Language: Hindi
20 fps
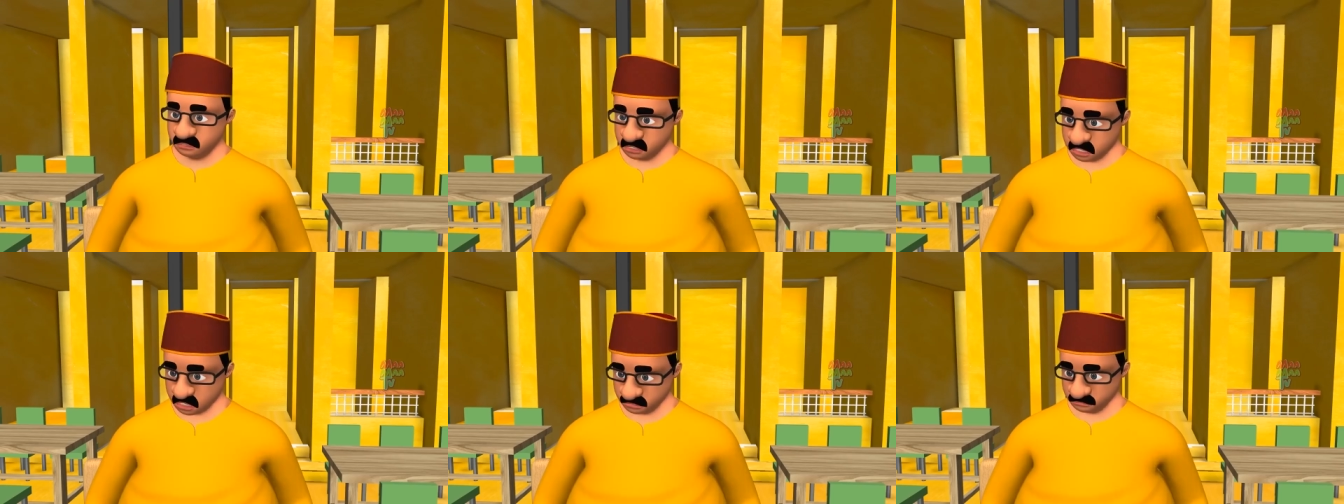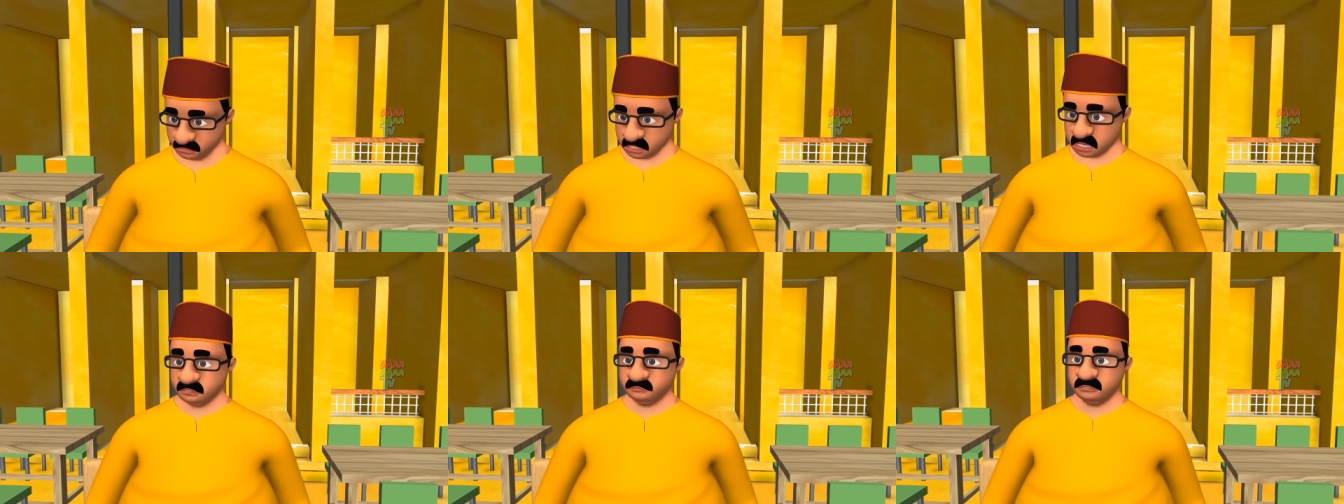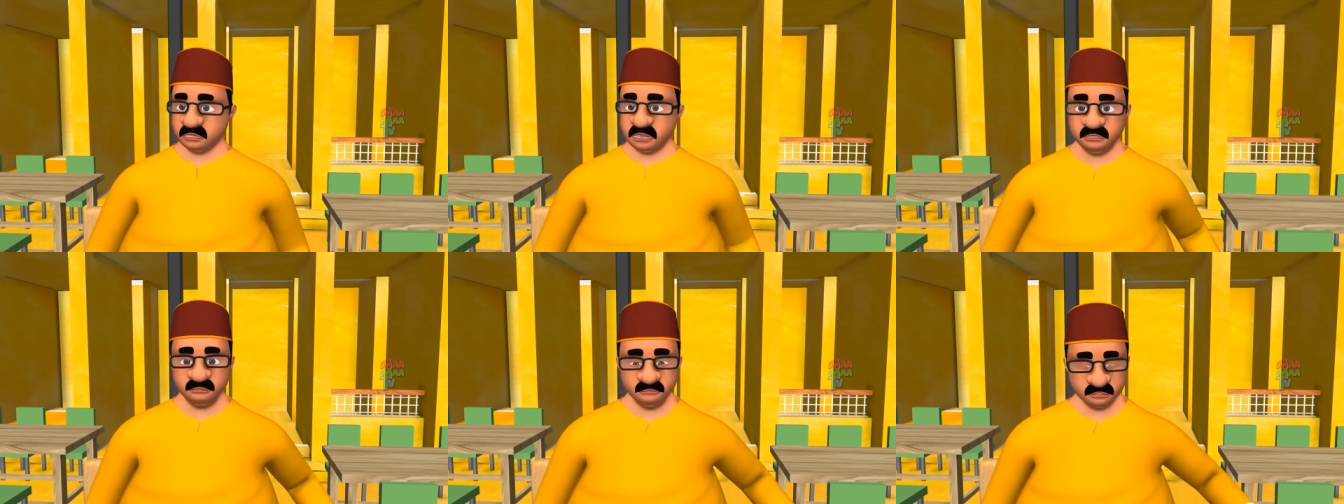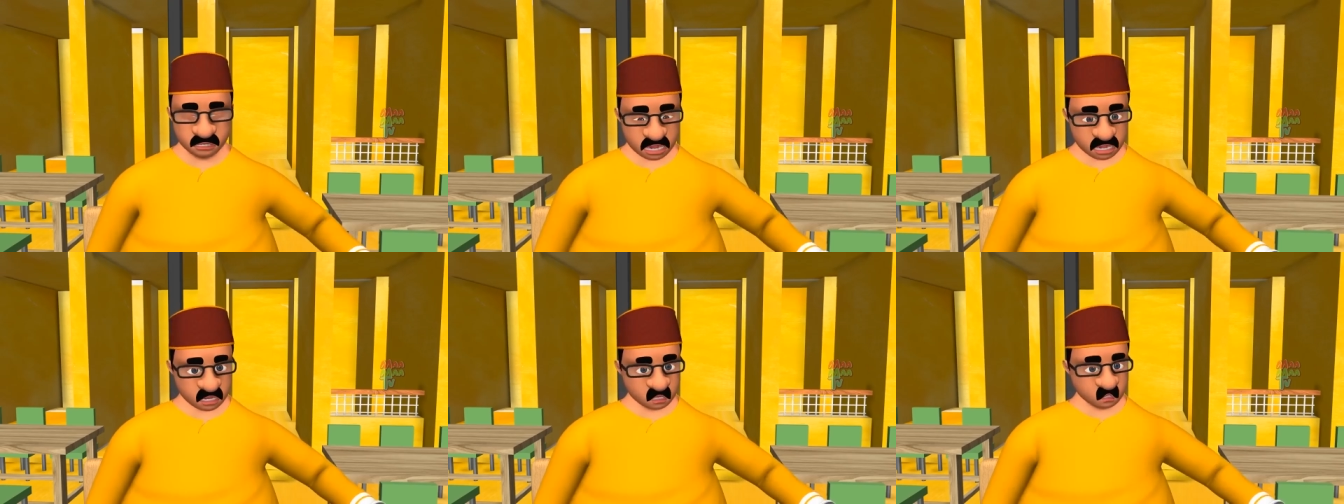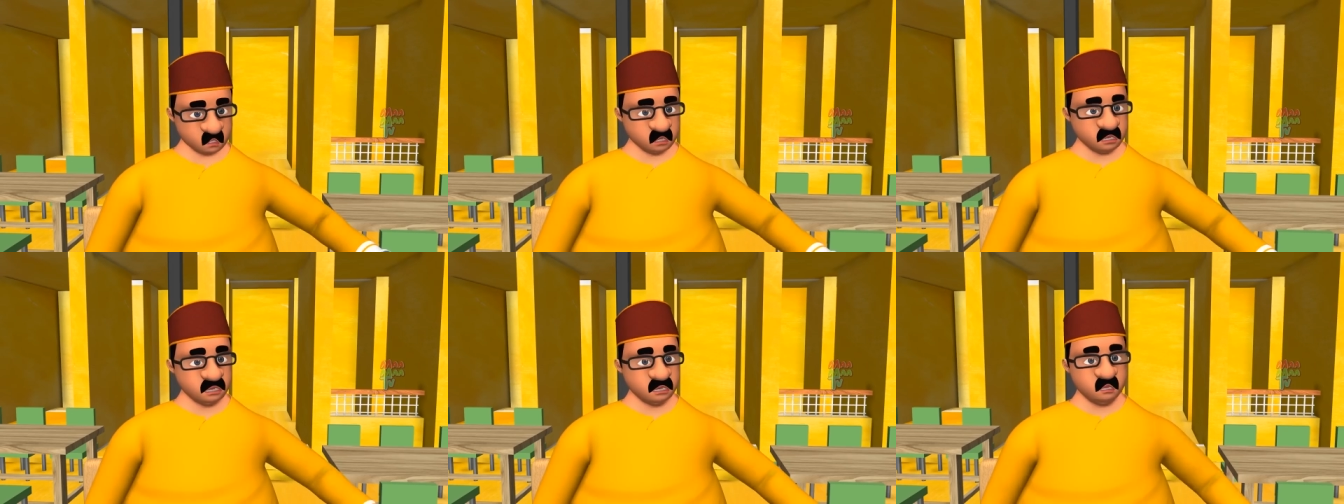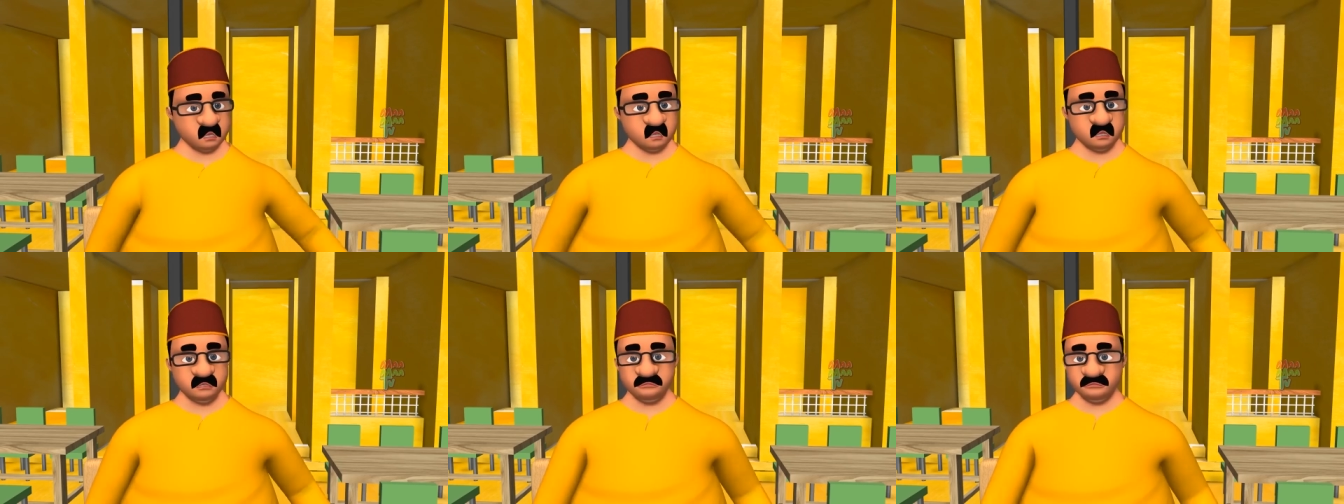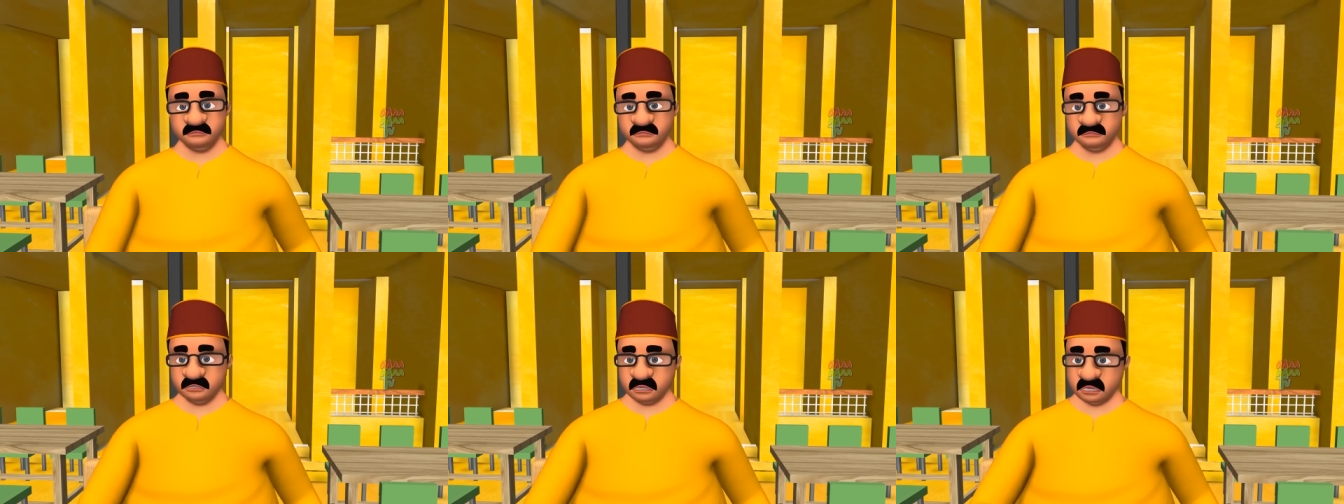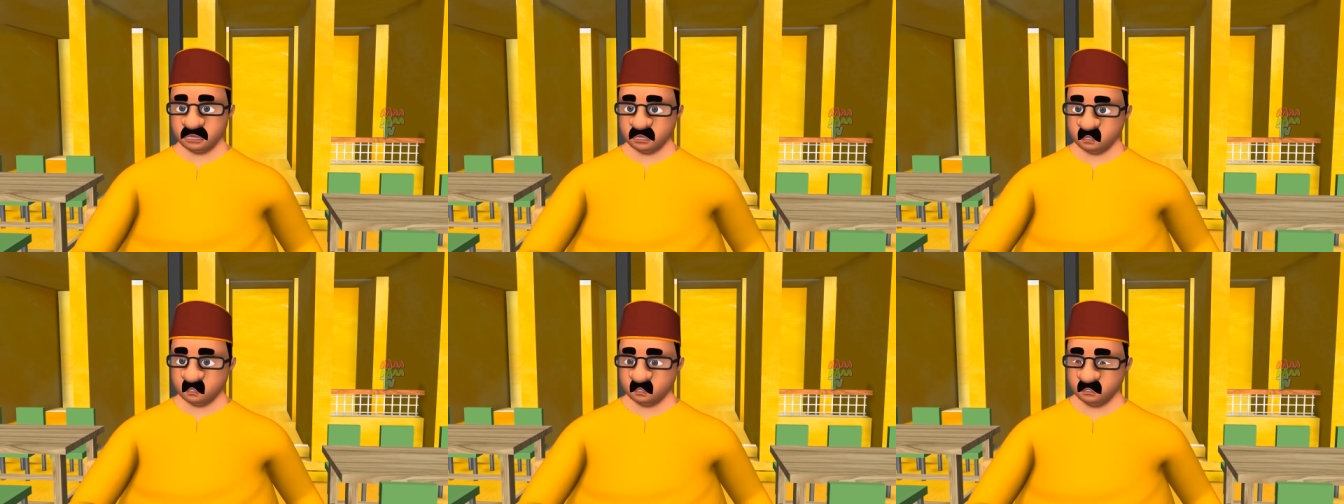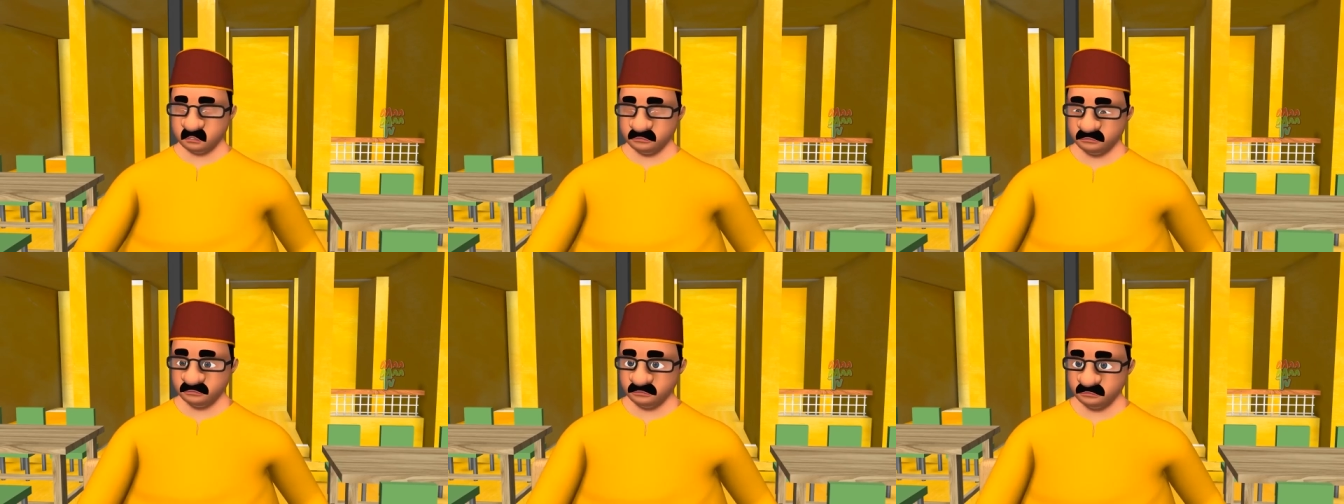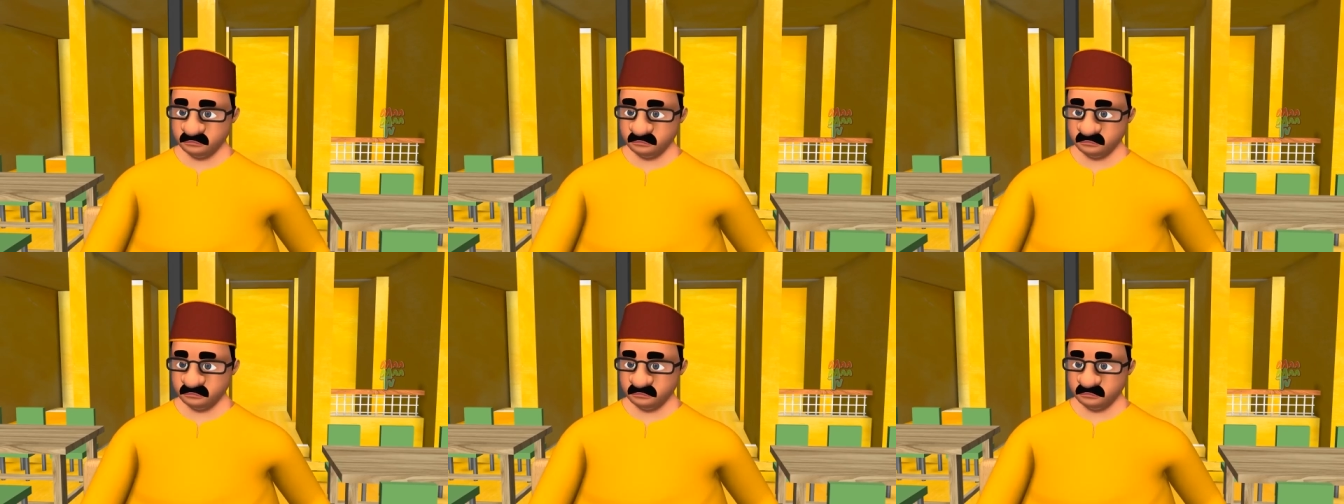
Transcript: अरे बेटा मैं तो इनसे खुद दुखी हूँ क्या करूँ